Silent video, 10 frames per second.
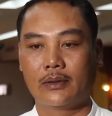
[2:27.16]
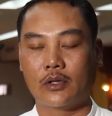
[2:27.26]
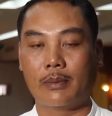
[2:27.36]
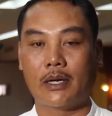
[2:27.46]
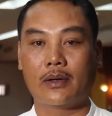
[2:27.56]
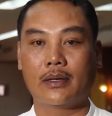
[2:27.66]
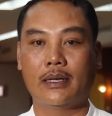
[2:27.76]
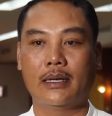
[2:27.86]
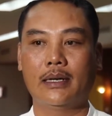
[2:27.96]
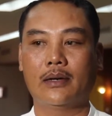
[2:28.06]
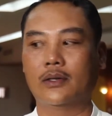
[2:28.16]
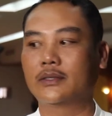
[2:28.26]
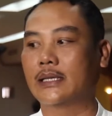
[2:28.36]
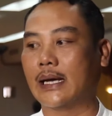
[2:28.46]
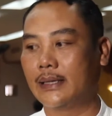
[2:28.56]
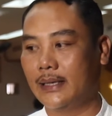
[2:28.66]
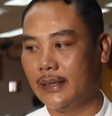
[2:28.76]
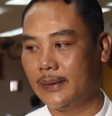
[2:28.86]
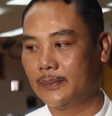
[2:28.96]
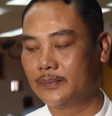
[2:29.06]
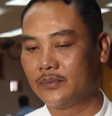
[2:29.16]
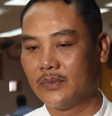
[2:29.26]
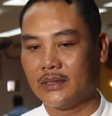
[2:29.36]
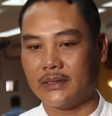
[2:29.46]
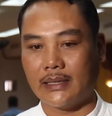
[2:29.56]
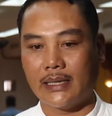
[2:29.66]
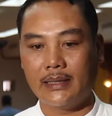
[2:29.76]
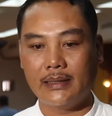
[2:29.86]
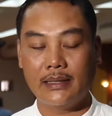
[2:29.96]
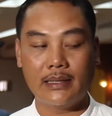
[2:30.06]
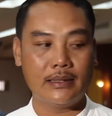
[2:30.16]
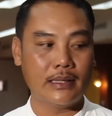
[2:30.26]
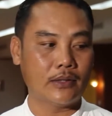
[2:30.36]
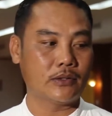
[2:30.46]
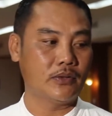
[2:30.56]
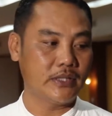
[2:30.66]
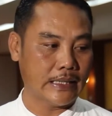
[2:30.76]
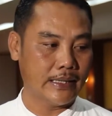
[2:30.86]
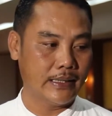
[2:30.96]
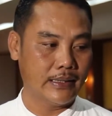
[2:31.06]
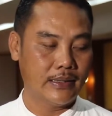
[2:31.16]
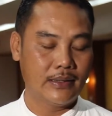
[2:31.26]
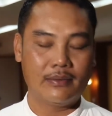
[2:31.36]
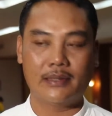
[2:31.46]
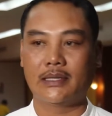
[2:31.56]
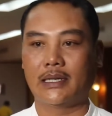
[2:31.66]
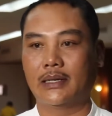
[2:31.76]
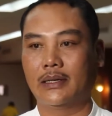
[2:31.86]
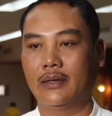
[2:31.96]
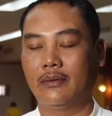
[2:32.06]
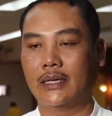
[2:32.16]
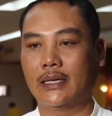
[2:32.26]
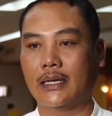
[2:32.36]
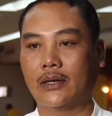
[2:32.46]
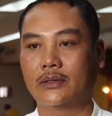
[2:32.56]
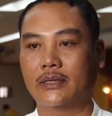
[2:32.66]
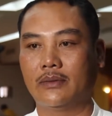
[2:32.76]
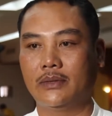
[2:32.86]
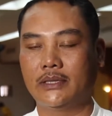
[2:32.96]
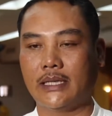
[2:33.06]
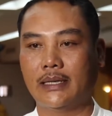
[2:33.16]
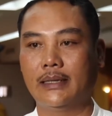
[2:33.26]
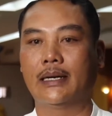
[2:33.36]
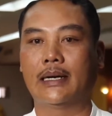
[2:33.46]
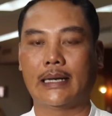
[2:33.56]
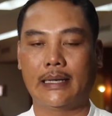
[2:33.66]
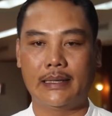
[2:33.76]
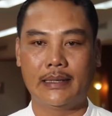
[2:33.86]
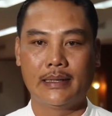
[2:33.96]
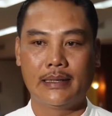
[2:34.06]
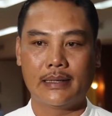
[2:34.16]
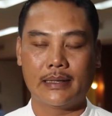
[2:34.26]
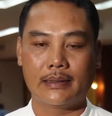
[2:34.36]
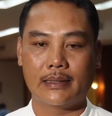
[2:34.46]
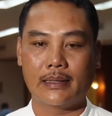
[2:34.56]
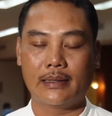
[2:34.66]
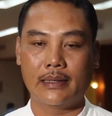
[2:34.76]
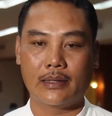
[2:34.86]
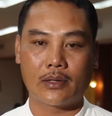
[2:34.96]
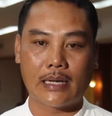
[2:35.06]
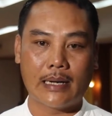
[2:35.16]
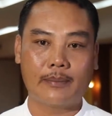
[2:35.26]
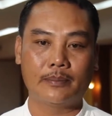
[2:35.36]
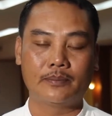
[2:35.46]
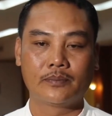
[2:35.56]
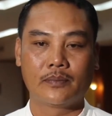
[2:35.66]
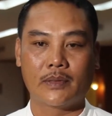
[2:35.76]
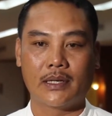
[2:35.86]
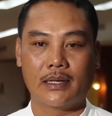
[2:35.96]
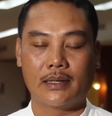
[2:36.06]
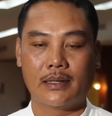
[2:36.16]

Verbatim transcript: ต่อมาก็คือในเรื่องของสถานที่สถานที่ที่ที่เราจะวิจัยว่าจะว่าเราจะวิจัยเรื่องอะไรนะถ้าในเรื่องของน้ำนะ